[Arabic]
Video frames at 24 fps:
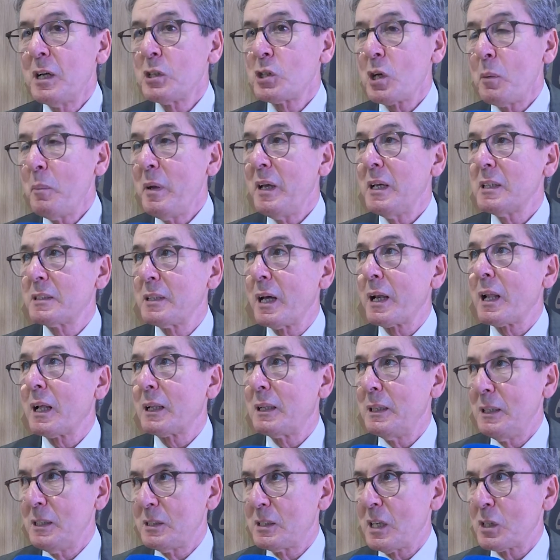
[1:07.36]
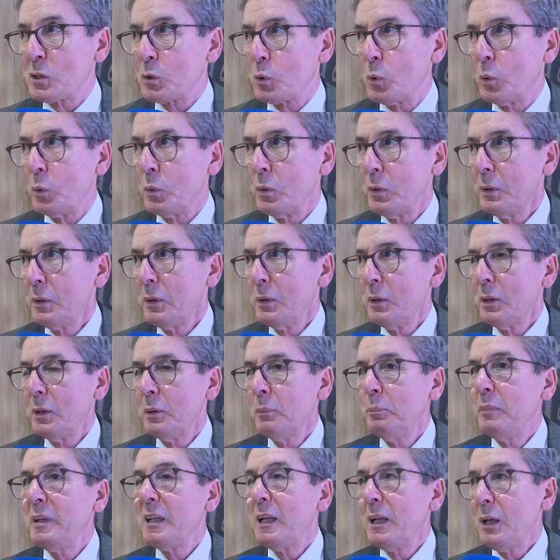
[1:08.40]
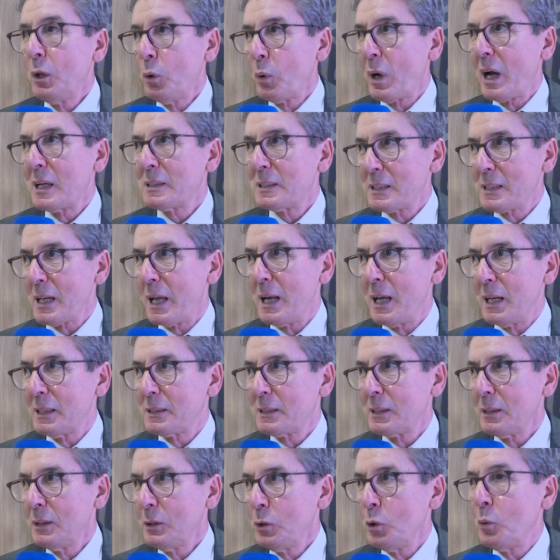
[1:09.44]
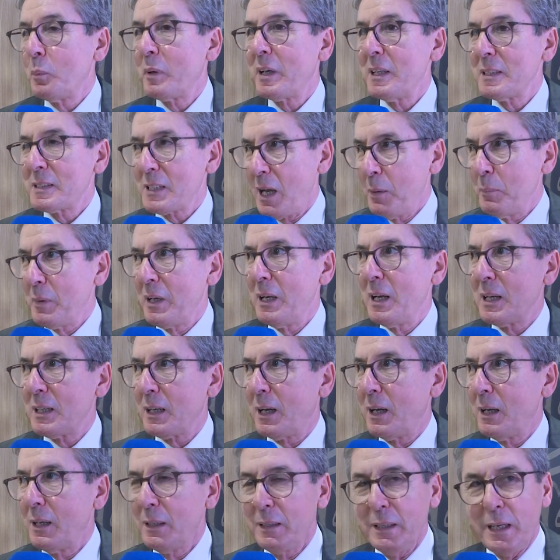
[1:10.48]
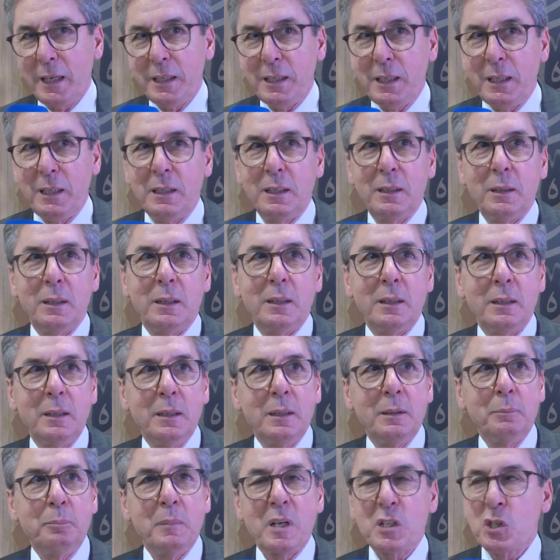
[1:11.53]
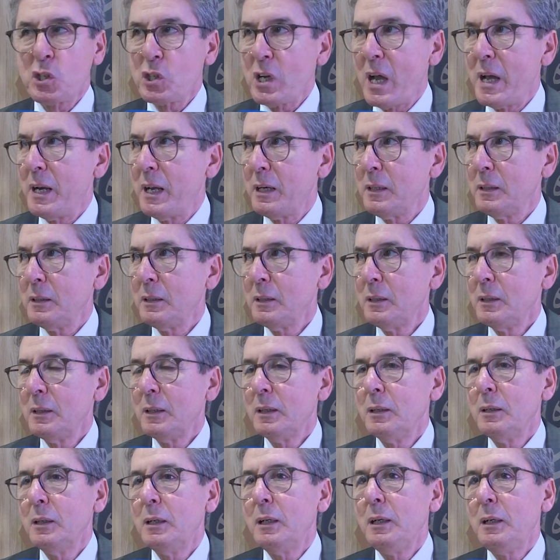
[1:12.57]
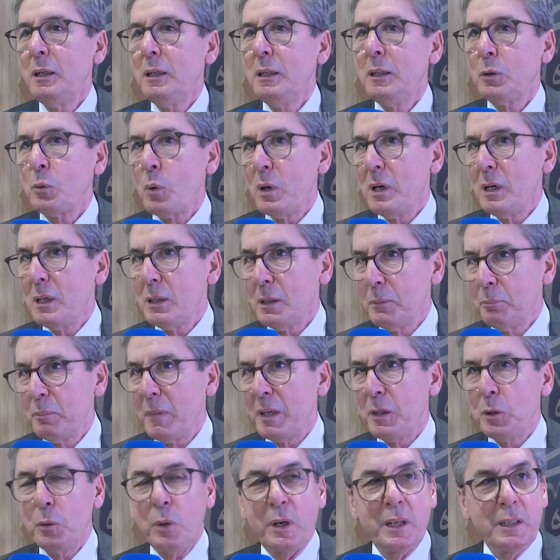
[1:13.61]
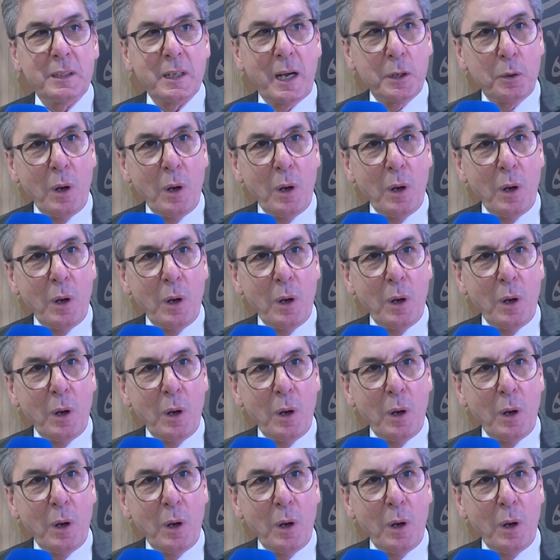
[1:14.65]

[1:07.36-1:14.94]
جميع اصدارات الاساسكو باللغات الثلاث يمكن تحميلها يعني آه، مجانا آه، لكل من يريد أن